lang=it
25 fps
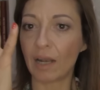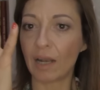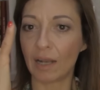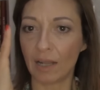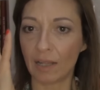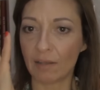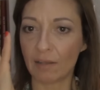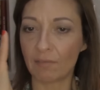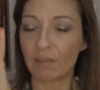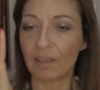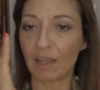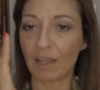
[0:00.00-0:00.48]

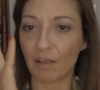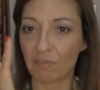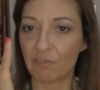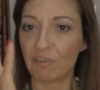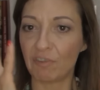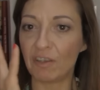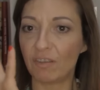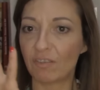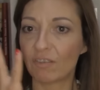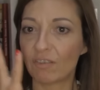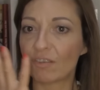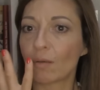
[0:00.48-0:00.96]
la, la
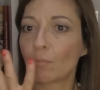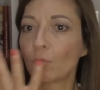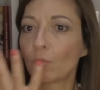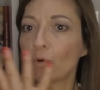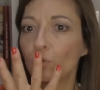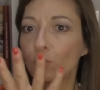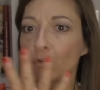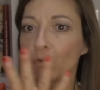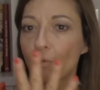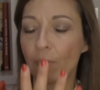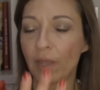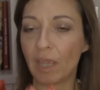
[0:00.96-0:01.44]
fissa
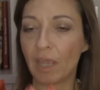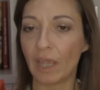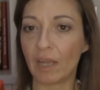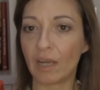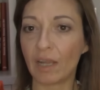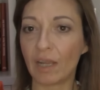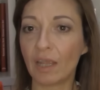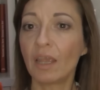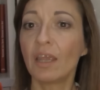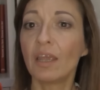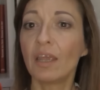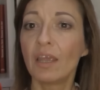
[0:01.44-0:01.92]
molto
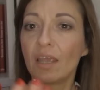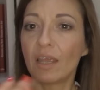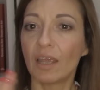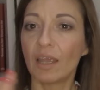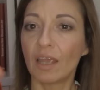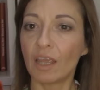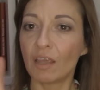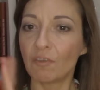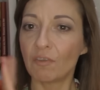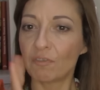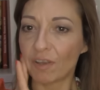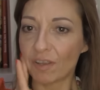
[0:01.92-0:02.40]
bene
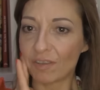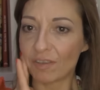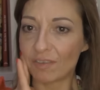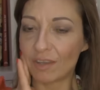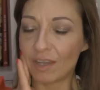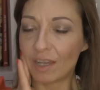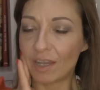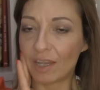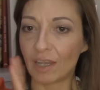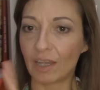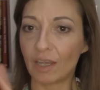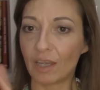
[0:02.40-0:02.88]
e fa
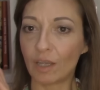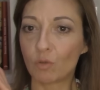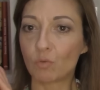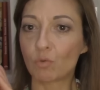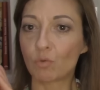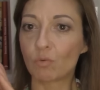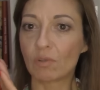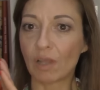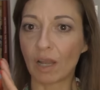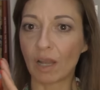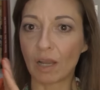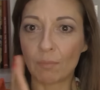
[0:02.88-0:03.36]
sì che
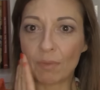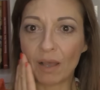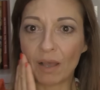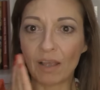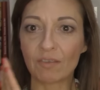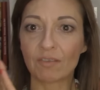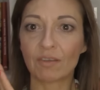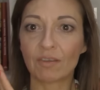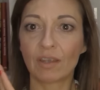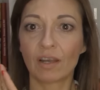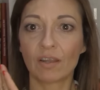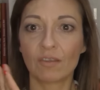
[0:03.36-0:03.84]
tutta la
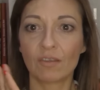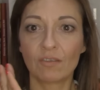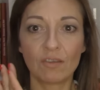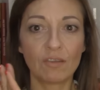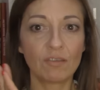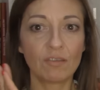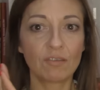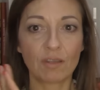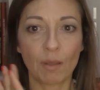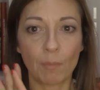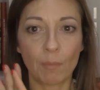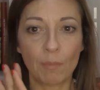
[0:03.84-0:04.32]
base
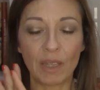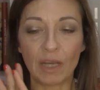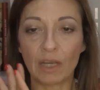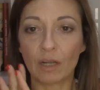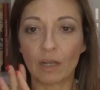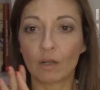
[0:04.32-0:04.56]
resista bene